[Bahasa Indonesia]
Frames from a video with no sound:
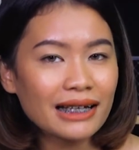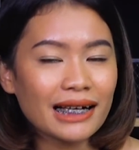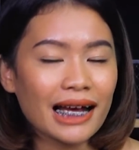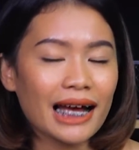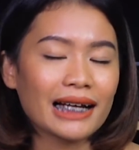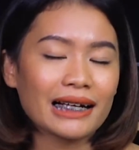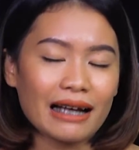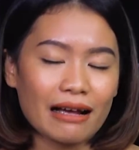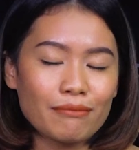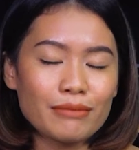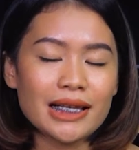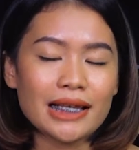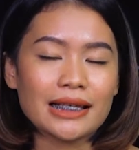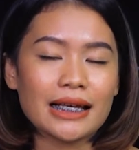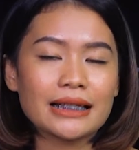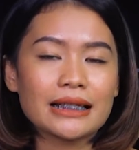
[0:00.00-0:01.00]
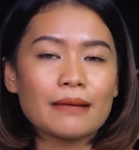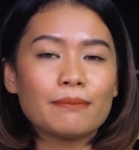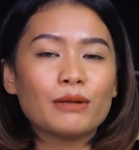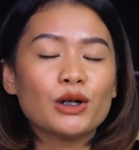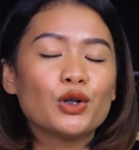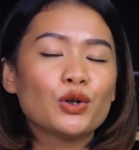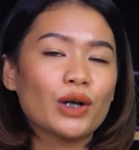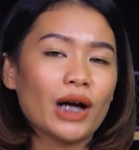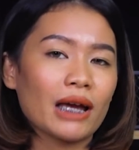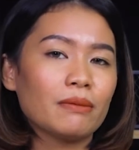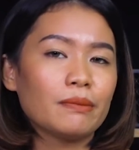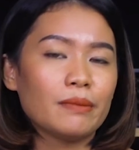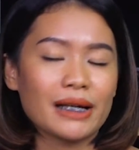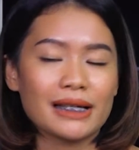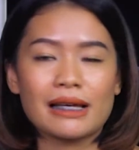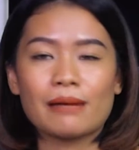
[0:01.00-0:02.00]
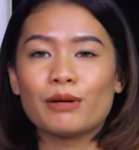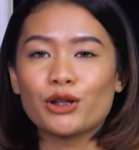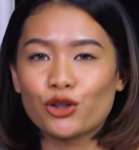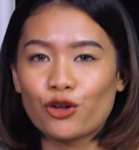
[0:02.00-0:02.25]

karena bisa saja melukai bibir sahabat